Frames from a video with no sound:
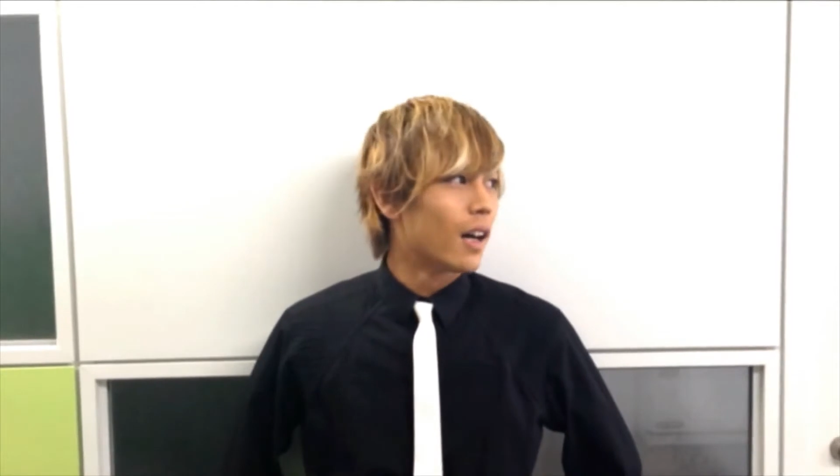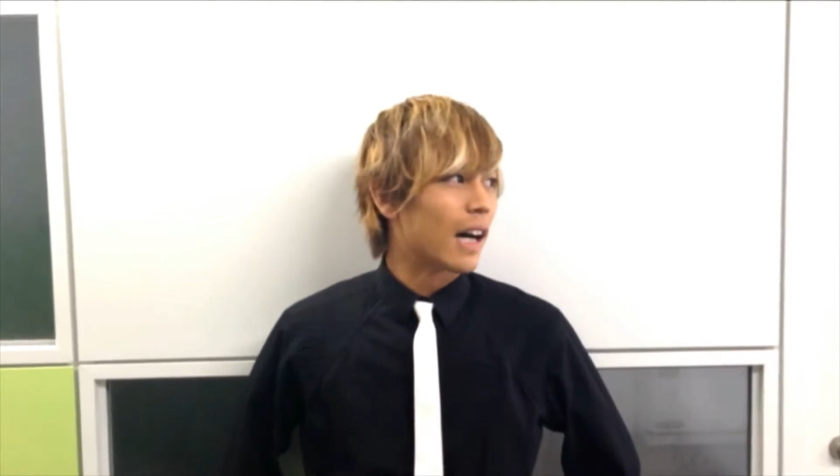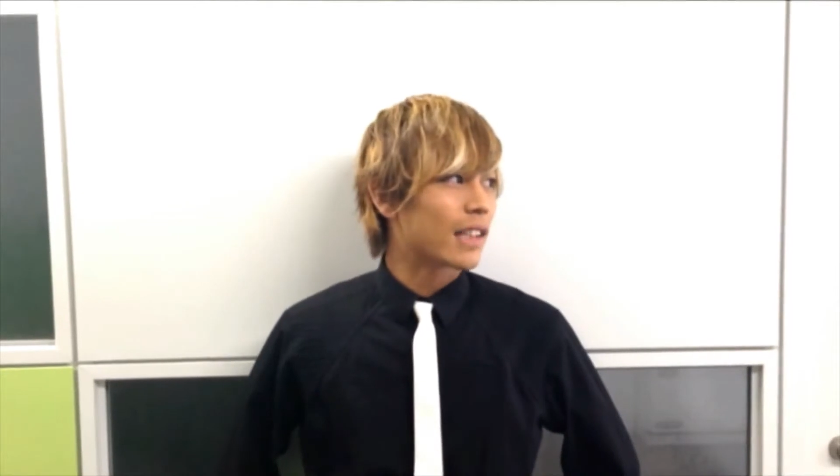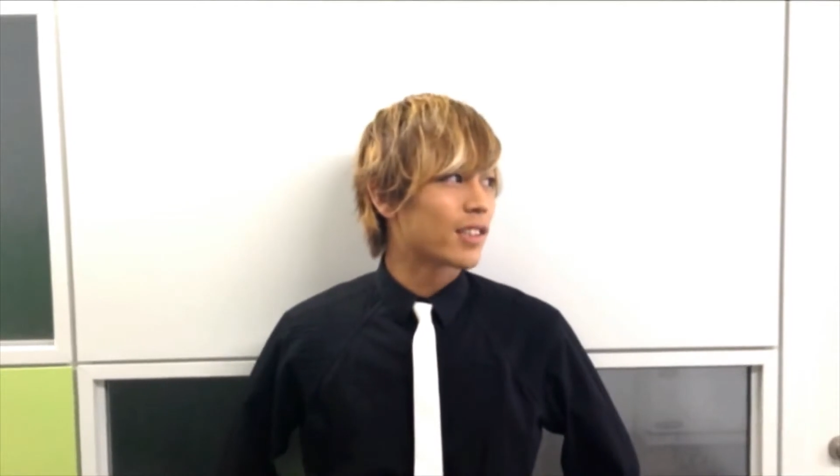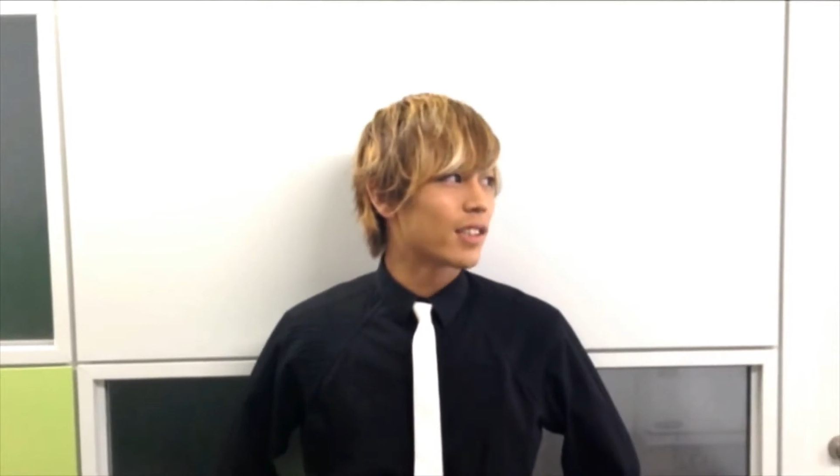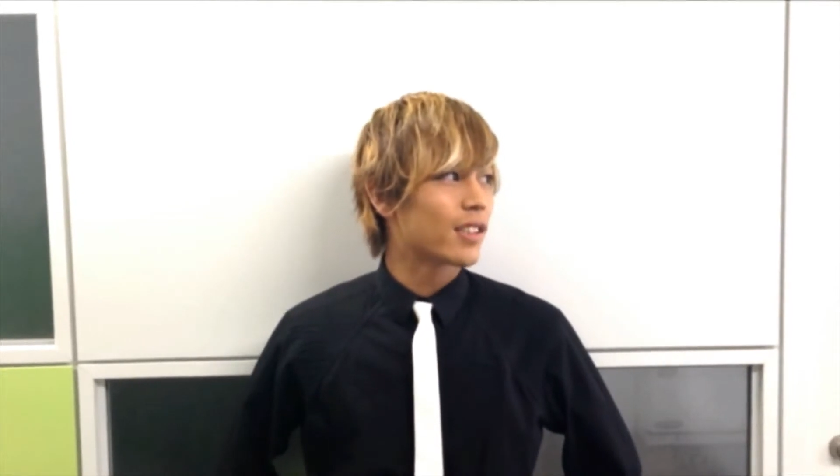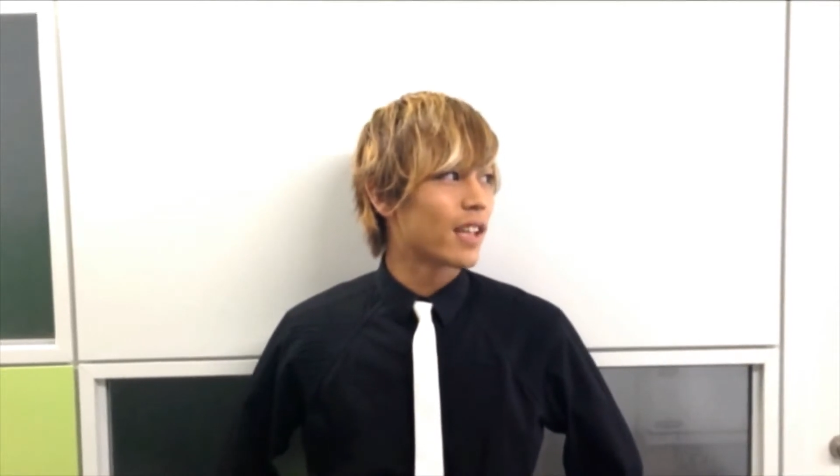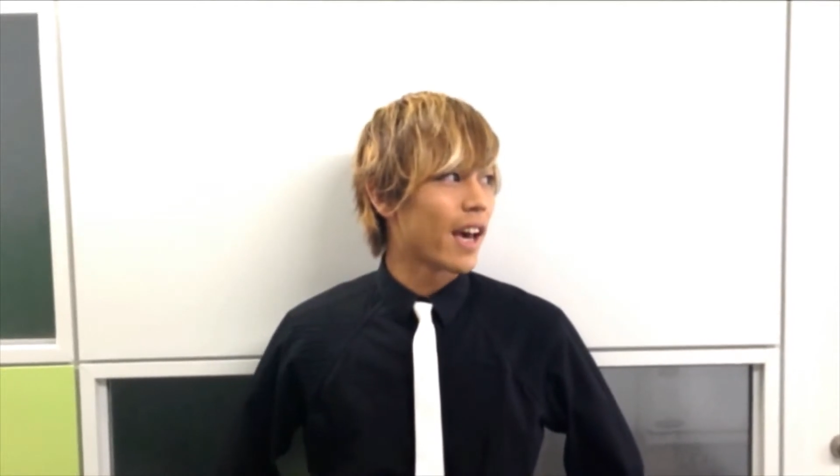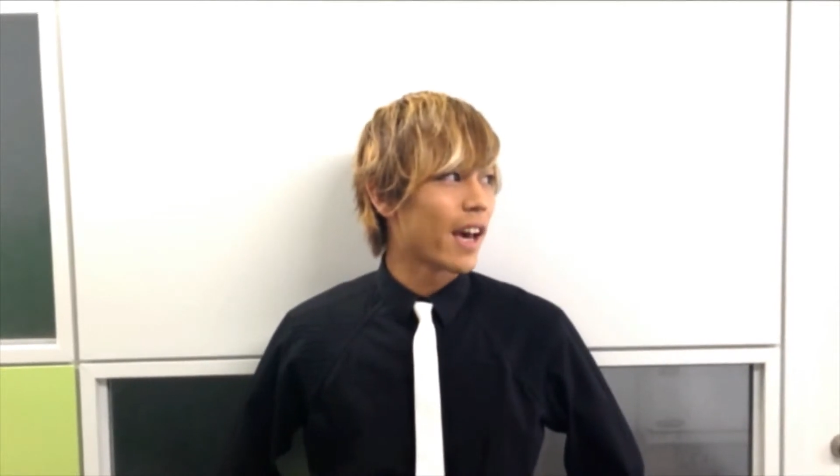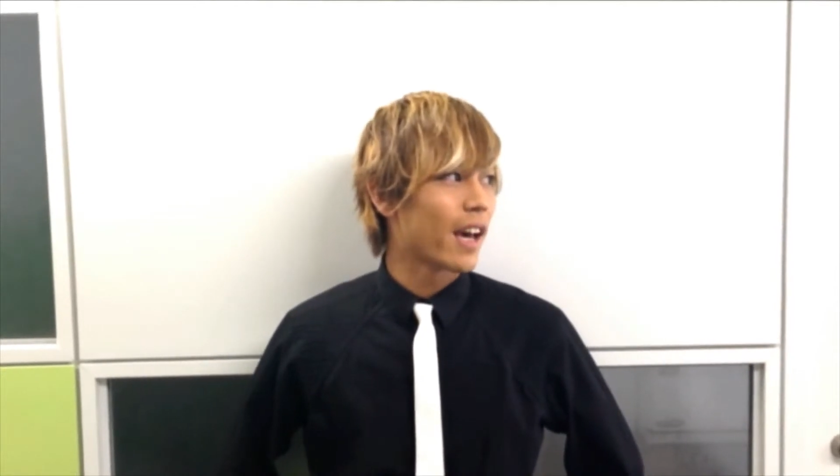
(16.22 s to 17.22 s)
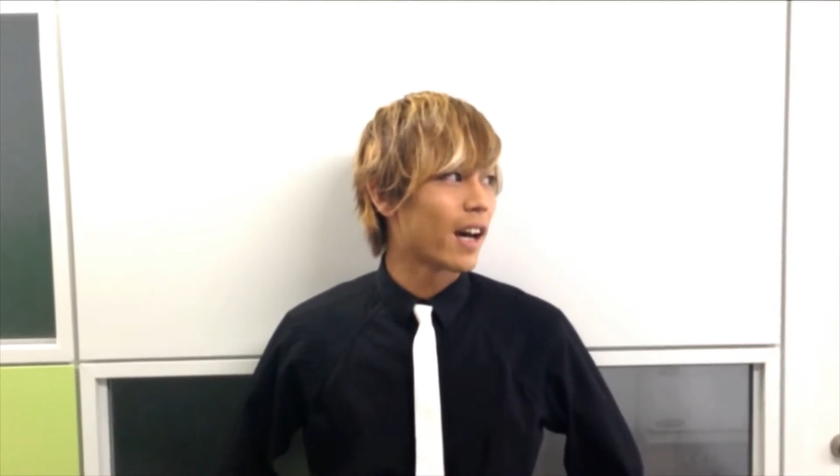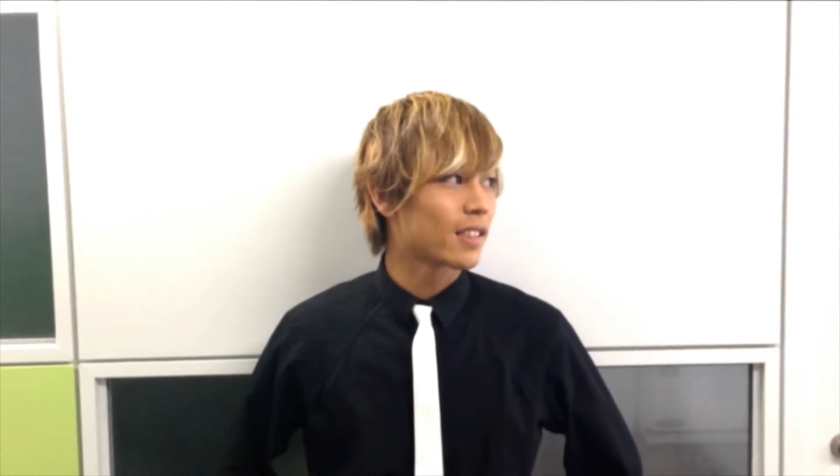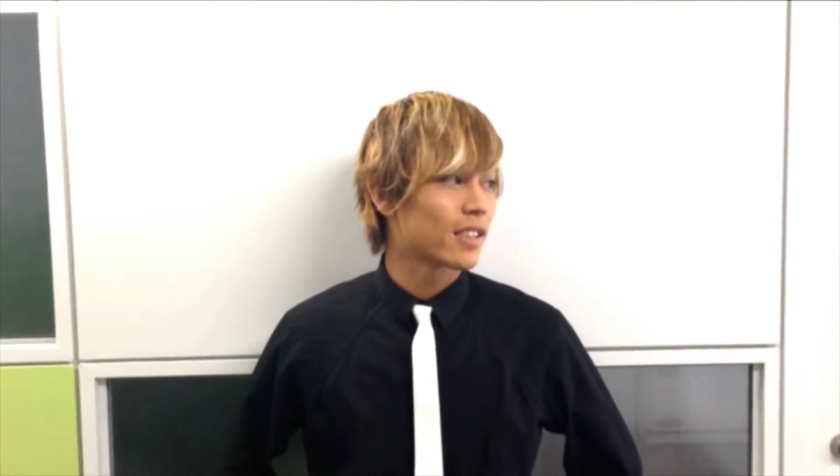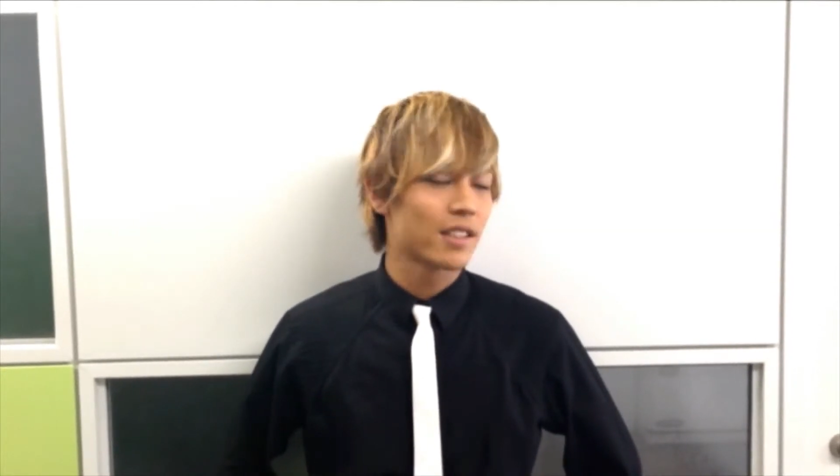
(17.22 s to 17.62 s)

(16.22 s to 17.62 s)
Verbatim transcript: 暑いっすね汗だ